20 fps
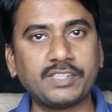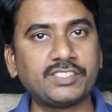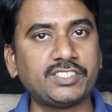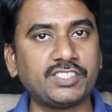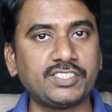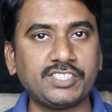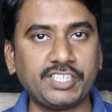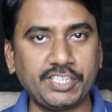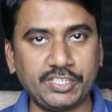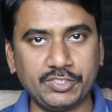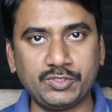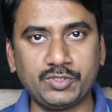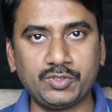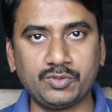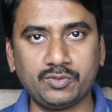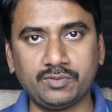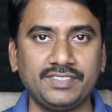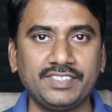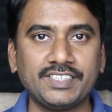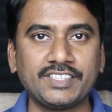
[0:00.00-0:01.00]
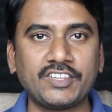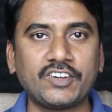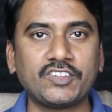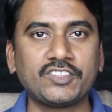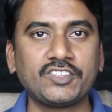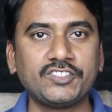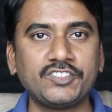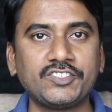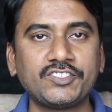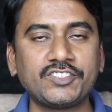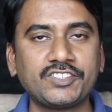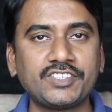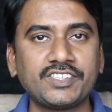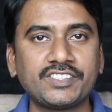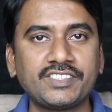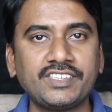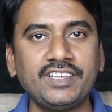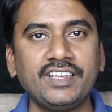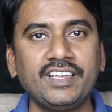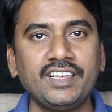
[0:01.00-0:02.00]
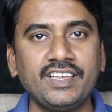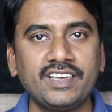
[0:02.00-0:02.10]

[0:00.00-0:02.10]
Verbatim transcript: పర్చేజ్ చేయొచ్చు ఇక తర్వాత న్యూస్ వచ్చేసి